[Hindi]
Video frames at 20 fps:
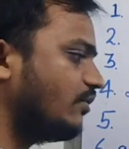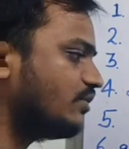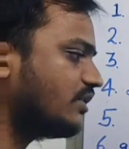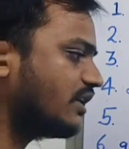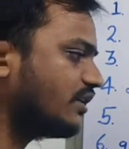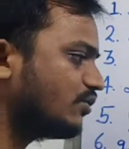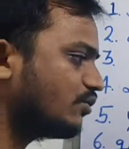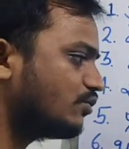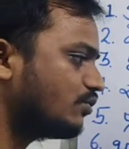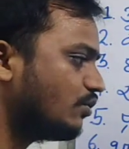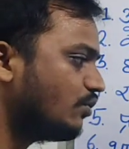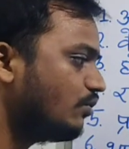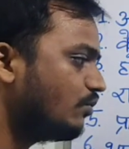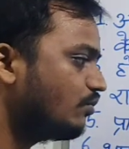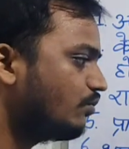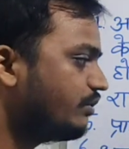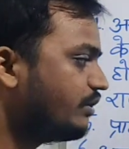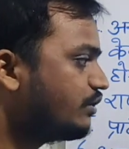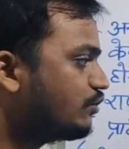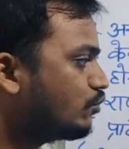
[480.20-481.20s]
क्या हो जाएगा दोस्तों
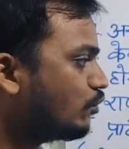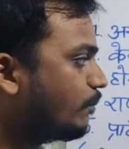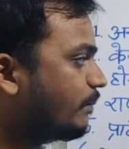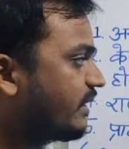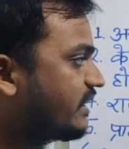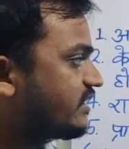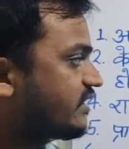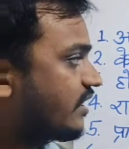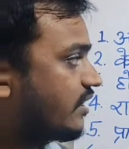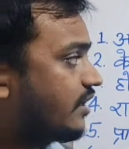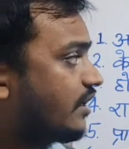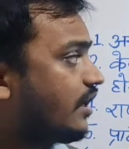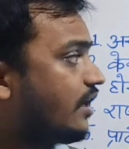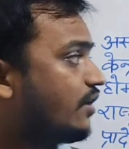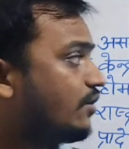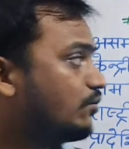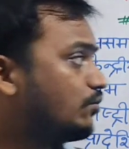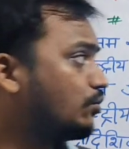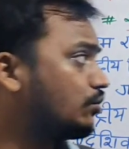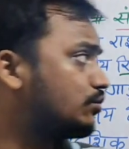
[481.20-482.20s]
उन्नीस सौ
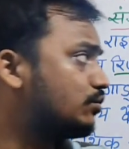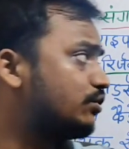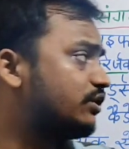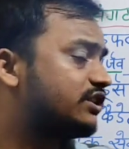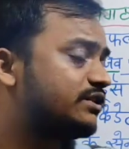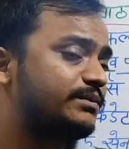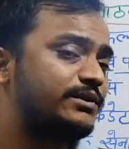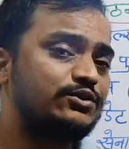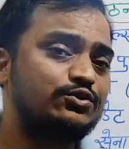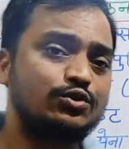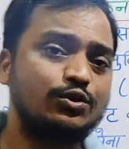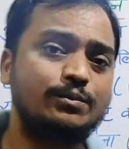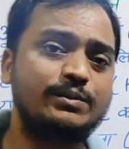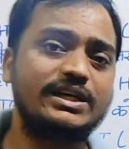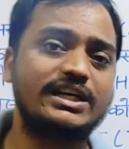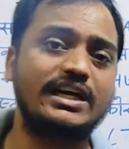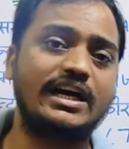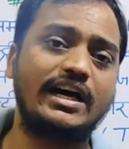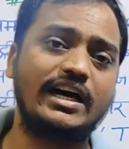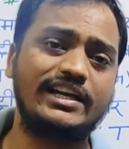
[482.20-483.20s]
पैंसठ दोस्तों इसमें जो
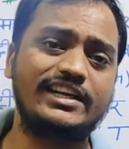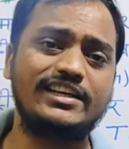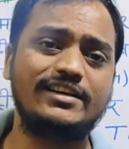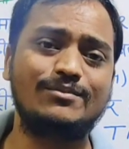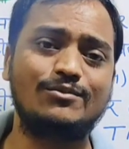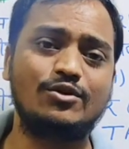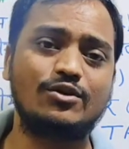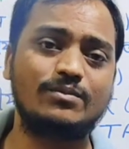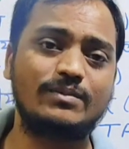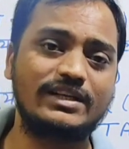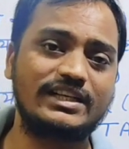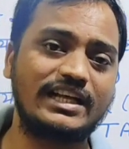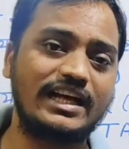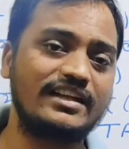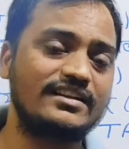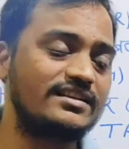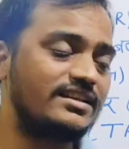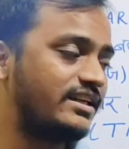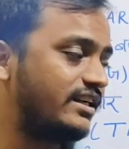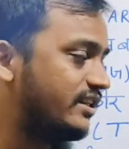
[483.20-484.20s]
भी कहानी हम लोग
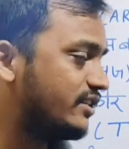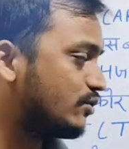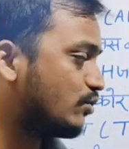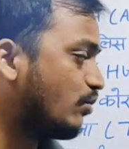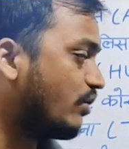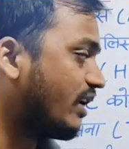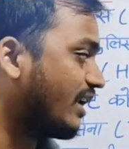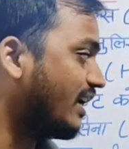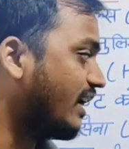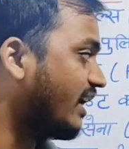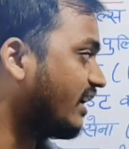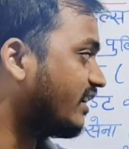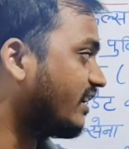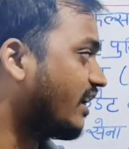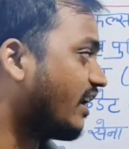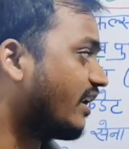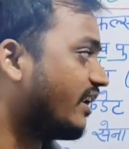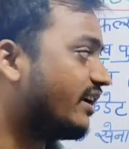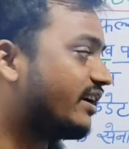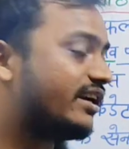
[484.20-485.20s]
बताते हैं इसको रिलेट
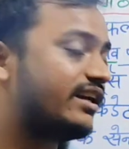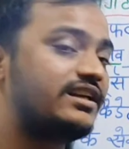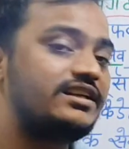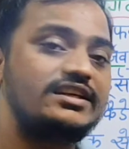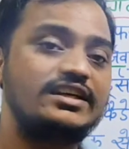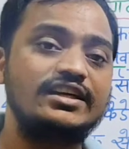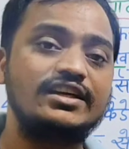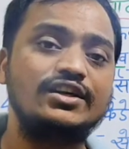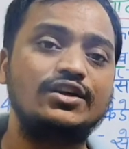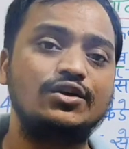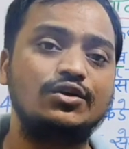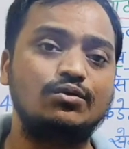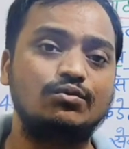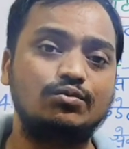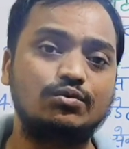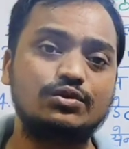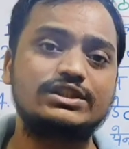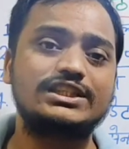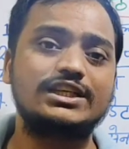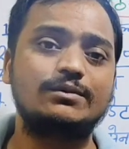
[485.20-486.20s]
करने के लिए
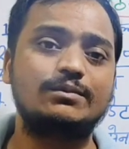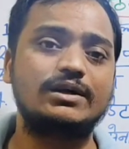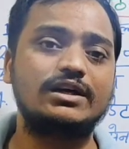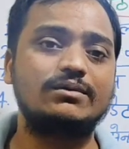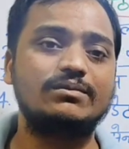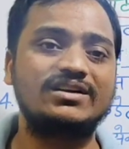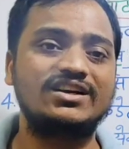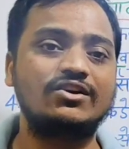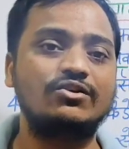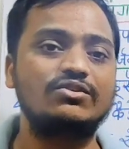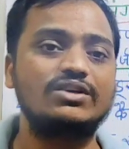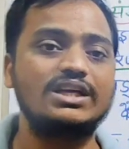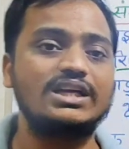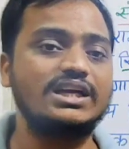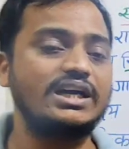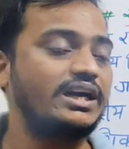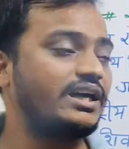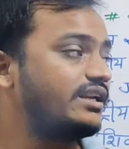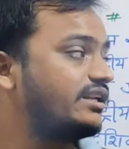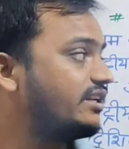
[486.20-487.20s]
वो सिर्फ एक बनावटी
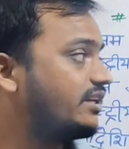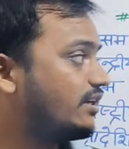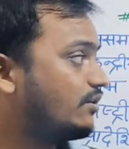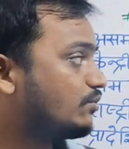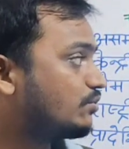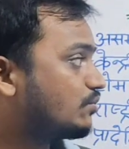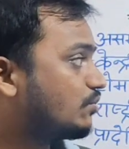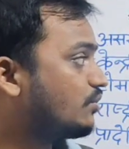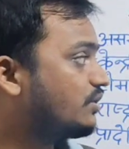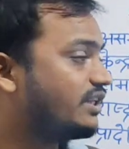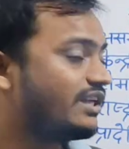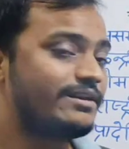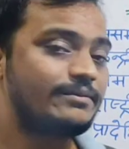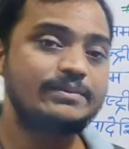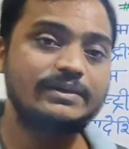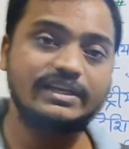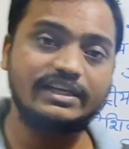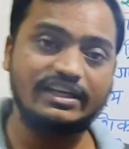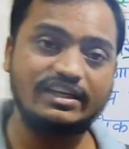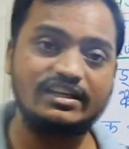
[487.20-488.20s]
कहानी है उसको
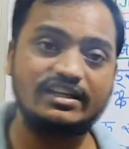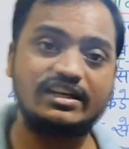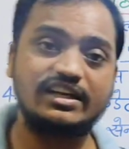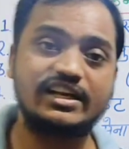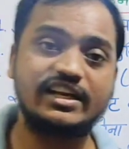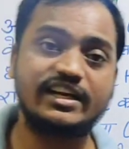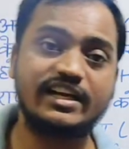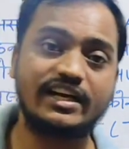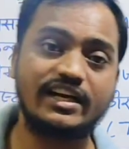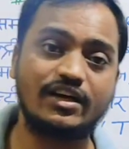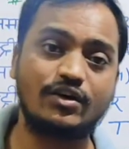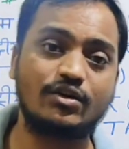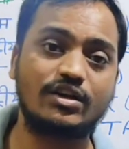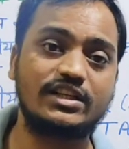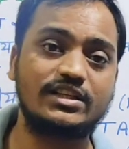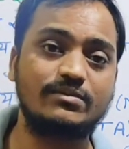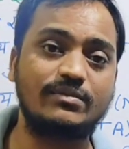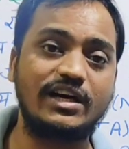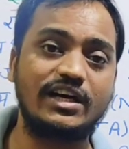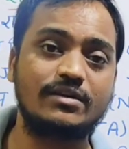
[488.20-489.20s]
दिल पे नहीं लेना है
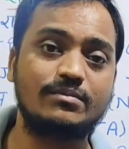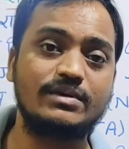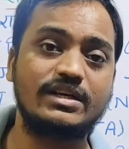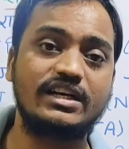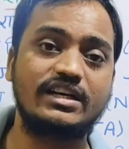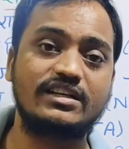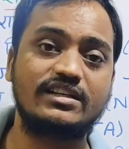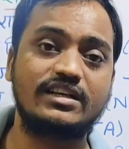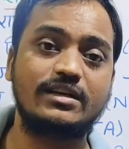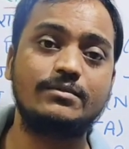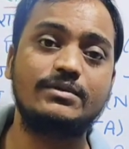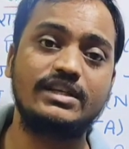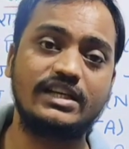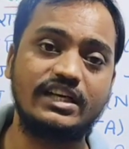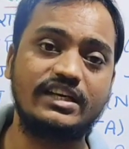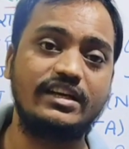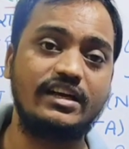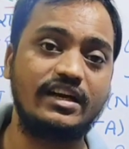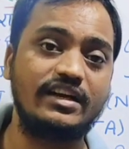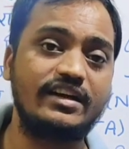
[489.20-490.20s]
और दिमाग में रखना भी
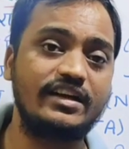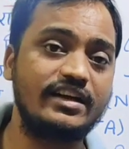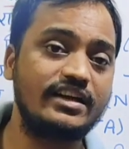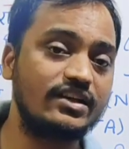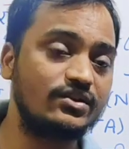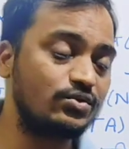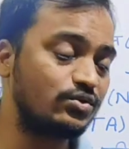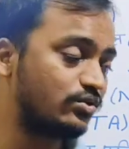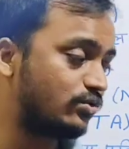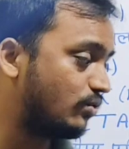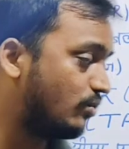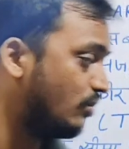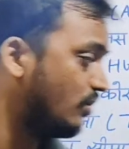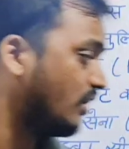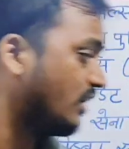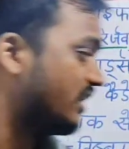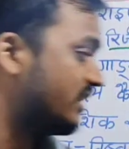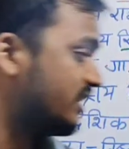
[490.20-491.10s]
नहीं है ठीक है दोस्तों